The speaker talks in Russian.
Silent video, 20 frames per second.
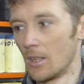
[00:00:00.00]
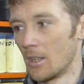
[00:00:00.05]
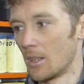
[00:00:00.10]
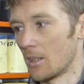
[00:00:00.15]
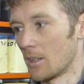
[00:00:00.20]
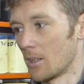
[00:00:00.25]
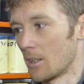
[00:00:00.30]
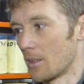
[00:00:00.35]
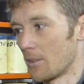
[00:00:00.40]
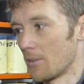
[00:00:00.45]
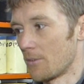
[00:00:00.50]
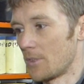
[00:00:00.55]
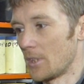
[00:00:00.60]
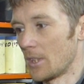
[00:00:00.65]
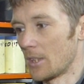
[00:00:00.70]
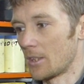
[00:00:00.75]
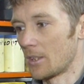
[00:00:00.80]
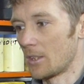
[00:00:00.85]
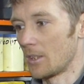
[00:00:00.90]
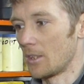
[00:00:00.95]
а,
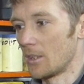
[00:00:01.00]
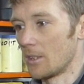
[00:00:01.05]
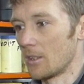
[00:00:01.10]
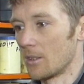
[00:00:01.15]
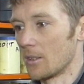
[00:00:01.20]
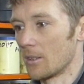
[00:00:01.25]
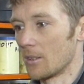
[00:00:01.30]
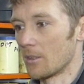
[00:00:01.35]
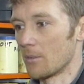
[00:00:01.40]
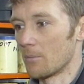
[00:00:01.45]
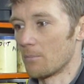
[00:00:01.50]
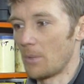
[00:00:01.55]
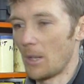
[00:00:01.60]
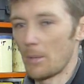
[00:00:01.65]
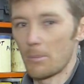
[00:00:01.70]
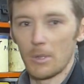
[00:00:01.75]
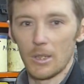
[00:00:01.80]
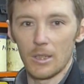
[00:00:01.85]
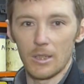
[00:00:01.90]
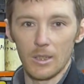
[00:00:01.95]
всякие
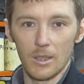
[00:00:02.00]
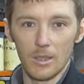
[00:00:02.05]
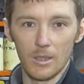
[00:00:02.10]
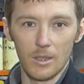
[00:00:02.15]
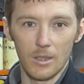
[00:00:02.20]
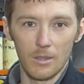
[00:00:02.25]
паблики,